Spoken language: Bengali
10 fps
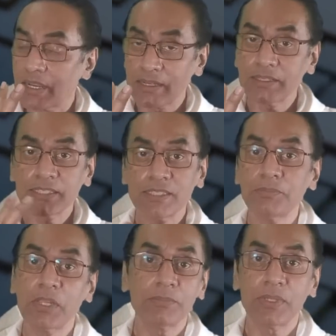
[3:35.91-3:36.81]
খালেদা জিয়া
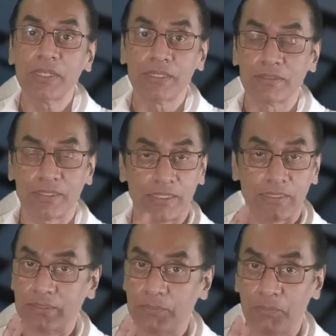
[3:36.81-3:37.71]
বিএনপির নেত্রী
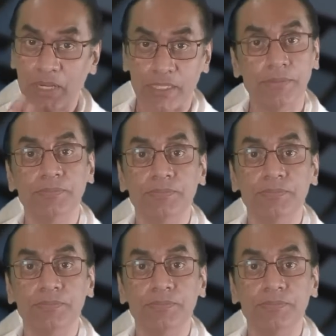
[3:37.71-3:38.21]
মানে